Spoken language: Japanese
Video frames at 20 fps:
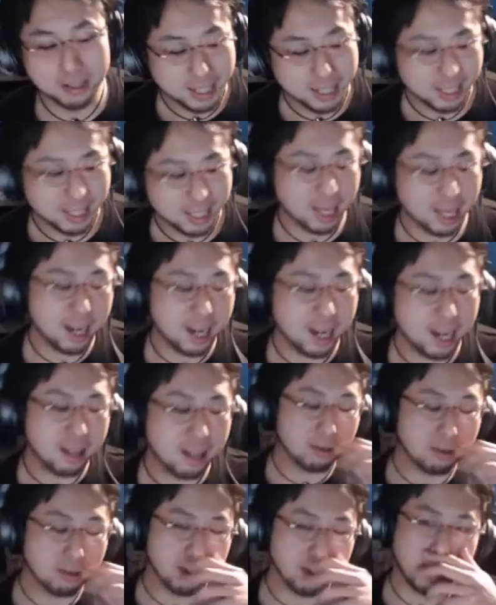誰だろう
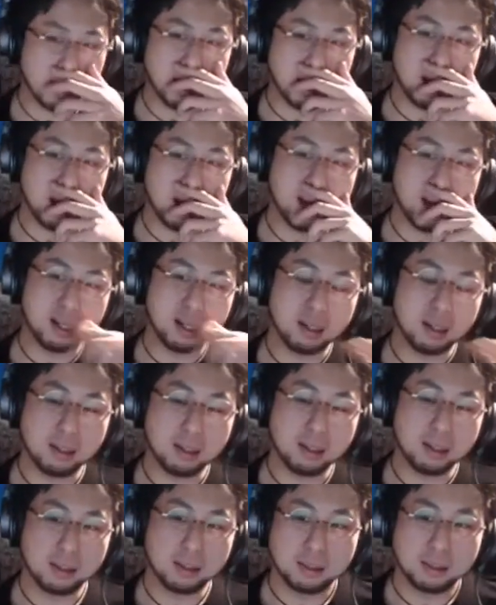な
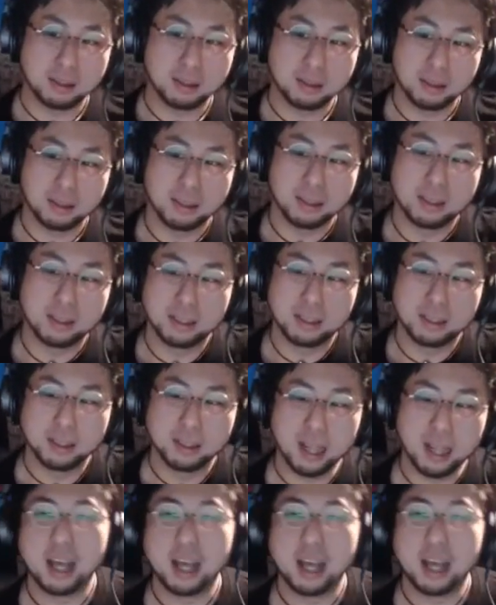
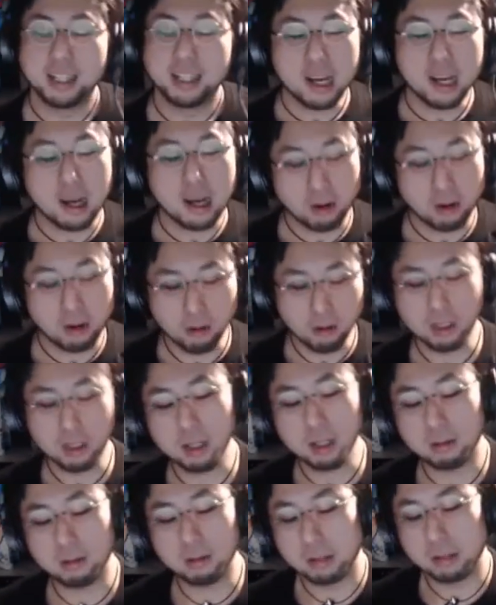あ。じゃあ女の子
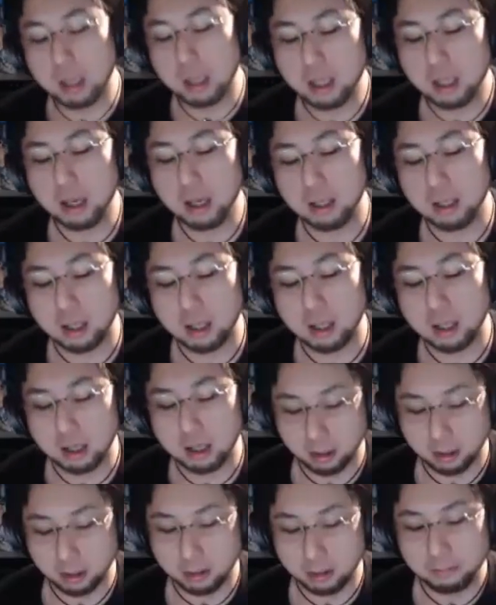に聞きたいんだけ
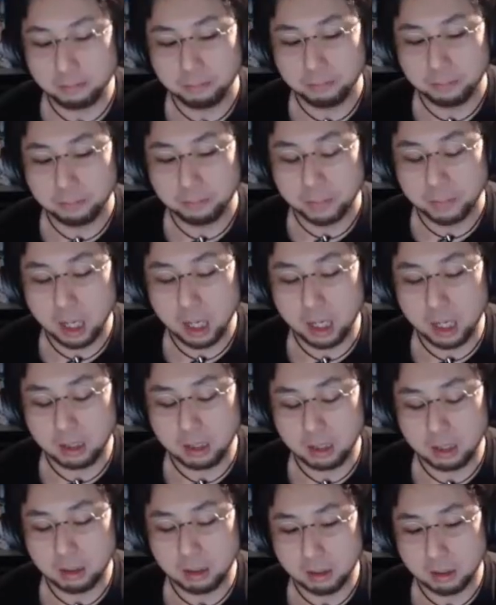ど、あ
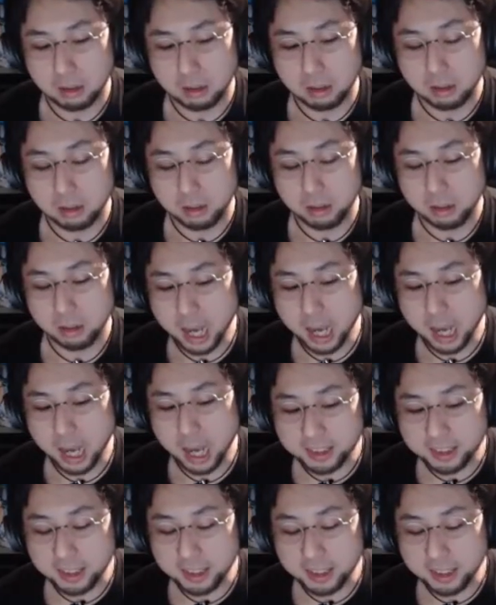の配
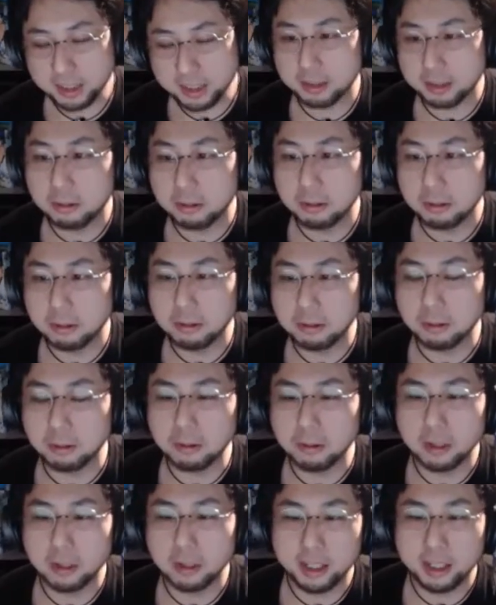信者の男で
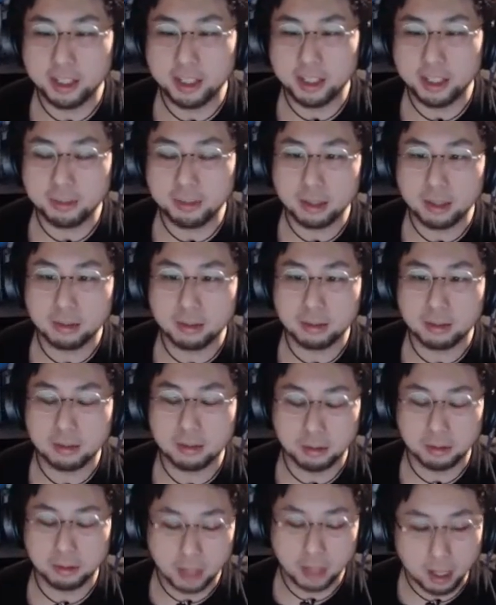一番その
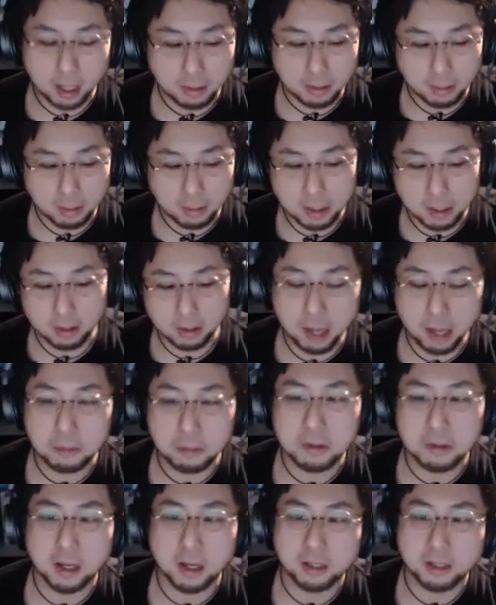かっこいいとかエロス
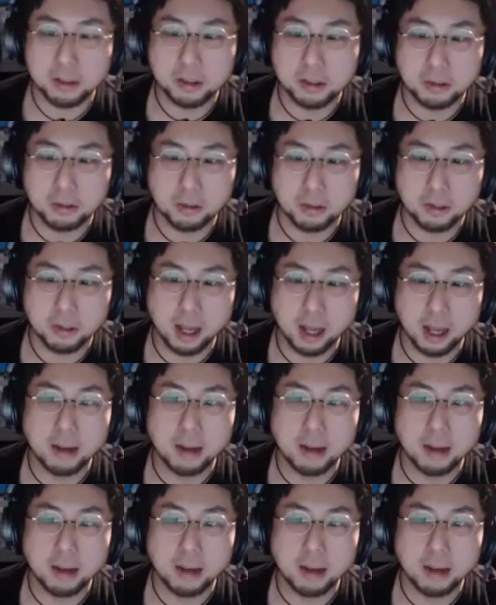感じるのって誰？